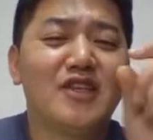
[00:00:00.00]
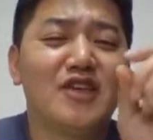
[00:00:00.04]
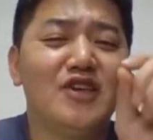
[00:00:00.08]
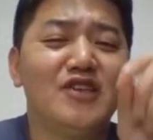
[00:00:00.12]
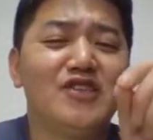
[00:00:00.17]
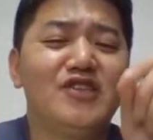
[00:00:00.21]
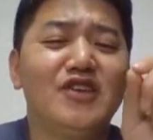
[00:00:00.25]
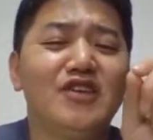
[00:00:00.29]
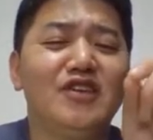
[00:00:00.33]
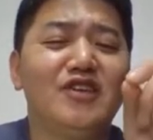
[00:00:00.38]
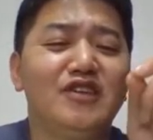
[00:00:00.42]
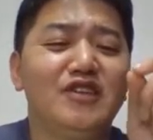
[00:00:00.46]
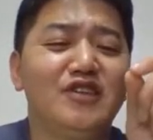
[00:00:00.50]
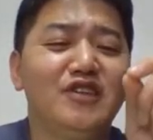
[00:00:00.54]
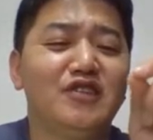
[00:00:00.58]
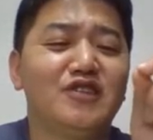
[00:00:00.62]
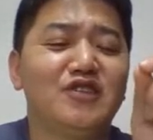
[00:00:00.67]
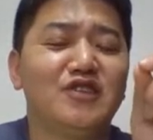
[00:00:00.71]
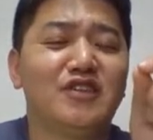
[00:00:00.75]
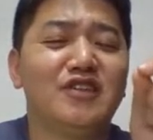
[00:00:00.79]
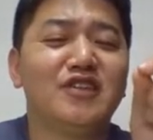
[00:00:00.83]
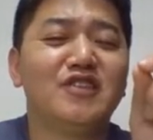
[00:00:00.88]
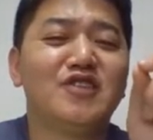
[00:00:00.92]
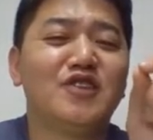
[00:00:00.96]
결정이
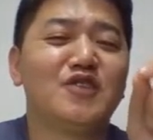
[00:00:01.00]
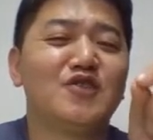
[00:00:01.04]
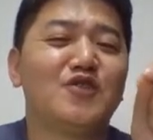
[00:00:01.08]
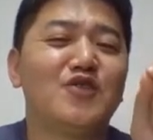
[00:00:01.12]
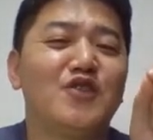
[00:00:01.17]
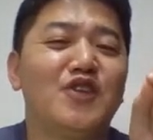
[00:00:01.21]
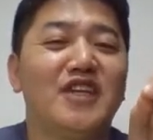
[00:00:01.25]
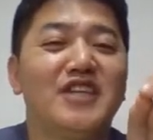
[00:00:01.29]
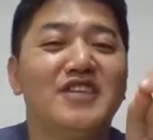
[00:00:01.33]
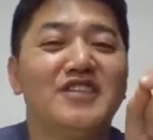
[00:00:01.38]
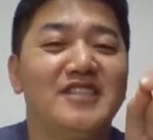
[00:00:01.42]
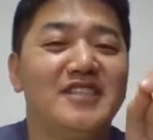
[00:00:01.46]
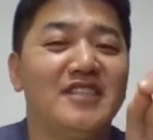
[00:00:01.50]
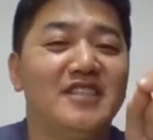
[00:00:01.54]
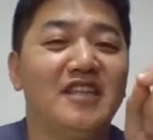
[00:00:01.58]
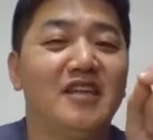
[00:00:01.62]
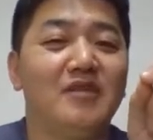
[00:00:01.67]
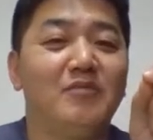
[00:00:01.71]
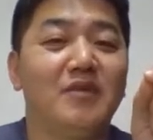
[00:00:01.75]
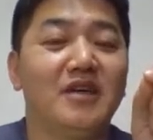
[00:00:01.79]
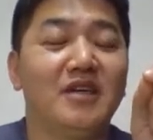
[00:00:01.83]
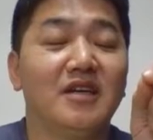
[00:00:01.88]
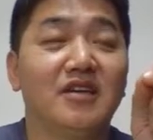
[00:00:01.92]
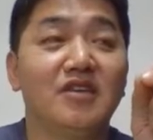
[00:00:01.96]
긍정적 긍정적으로
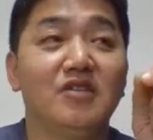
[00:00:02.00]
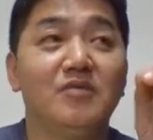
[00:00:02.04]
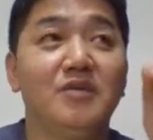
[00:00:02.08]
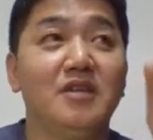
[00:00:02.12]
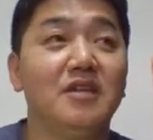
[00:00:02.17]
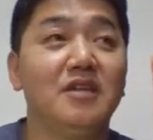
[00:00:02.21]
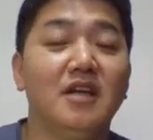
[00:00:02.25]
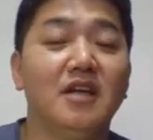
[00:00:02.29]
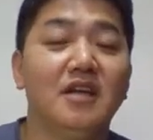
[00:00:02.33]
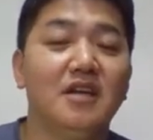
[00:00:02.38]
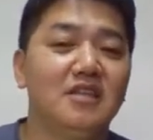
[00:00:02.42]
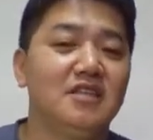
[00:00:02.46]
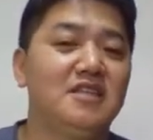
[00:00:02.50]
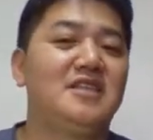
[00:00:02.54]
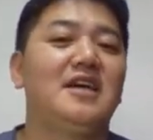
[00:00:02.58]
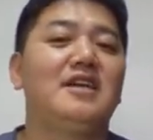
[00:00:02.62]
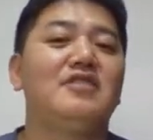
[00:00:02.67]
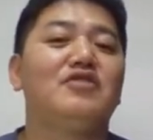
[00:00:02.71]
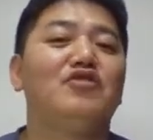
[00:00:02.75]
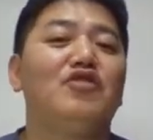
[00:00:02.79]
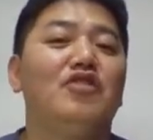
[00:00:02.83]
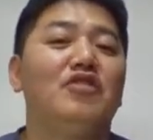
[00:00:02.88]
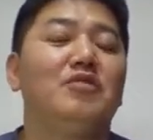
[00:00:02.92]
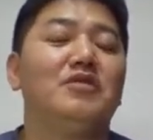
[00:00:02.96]
내려지신다. 그러면
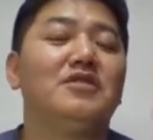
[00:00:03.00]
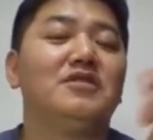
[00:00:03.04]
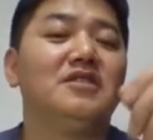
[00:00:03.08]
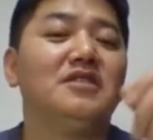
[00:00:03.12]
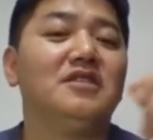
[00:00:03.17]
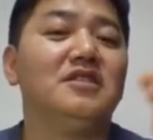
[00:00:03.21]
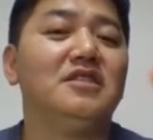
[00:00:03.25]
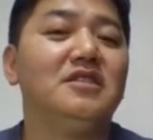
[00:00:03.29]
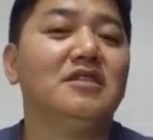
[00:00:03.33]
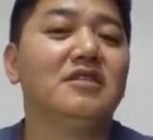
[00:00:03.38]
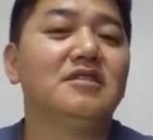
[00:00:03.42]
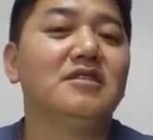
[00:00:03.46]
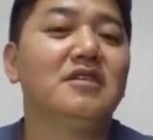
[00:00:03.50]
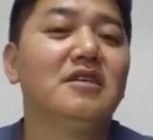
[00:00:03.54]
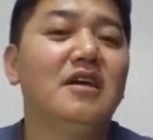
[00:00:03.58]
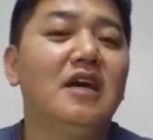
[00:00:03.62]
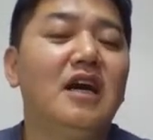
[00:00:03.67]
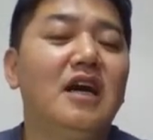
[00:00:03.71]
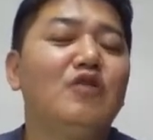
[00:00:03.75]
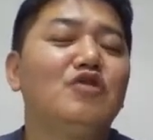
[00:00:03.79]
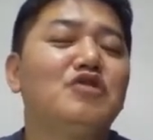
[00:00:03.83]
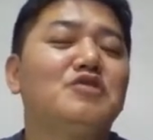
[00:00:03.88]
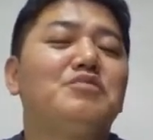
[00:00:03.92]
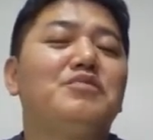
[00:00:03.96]
시야도 넓어지시죠. 그죠?
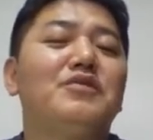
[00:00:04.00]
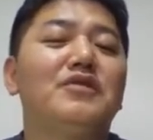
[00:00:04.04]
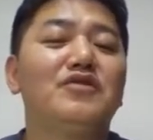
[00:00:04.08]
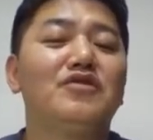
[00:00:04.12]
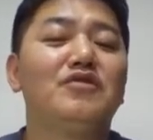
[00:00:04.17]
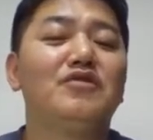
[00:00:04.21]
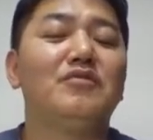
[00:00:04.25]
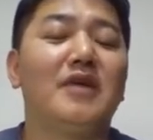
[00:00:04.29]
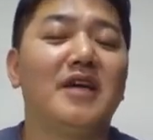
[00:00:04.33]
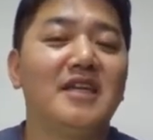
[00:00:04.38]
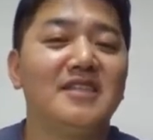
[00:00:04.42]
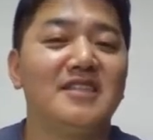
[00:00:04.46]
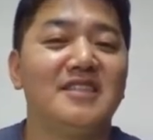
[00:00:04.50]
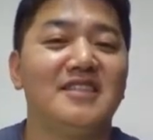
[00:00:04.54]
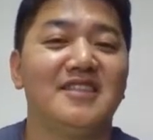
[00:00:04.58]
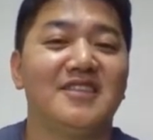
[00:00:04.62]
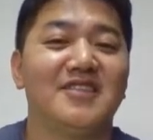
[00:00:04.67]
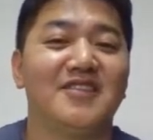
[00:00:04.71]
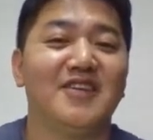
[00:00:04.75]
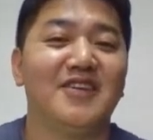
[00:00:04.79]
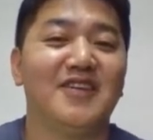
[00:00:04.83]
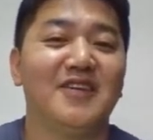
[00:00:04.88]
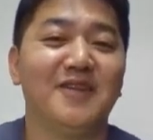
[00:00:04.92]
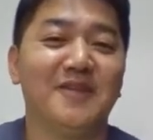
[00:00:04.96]
하고 싶은 것도
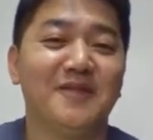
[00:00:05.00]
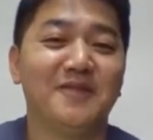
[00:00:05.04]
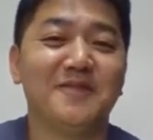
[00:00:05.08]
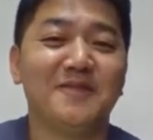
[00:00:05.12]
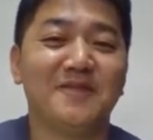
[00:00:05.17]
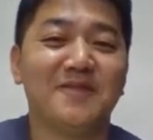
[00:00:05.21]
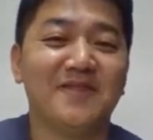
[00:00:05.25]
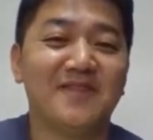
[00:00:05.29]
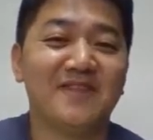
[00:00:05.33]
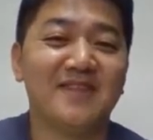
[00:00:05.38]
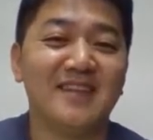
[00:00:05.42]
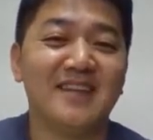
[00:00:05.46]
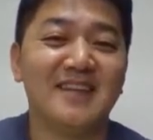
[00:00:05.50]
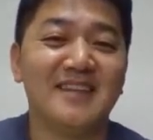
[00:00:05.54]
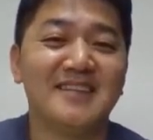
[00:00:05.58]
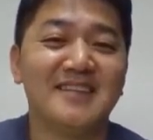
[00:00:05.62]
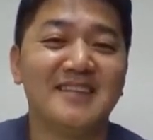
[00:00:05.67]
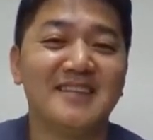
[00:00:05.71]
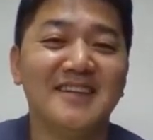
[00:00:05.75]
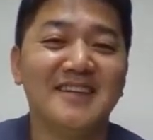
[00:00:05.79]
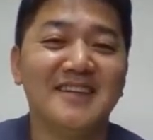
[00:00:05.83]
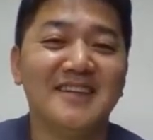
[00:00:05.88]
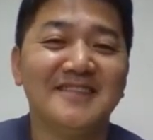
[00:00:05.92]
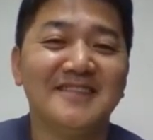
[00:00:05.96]
많아지실 거예요.
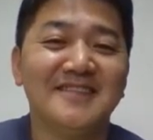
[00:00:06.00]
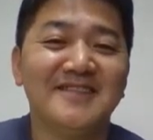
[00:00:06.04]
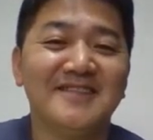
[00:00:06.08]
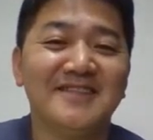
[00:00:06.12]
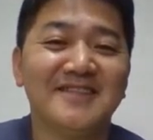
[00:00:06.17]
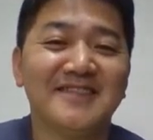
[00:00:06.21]
됐죠?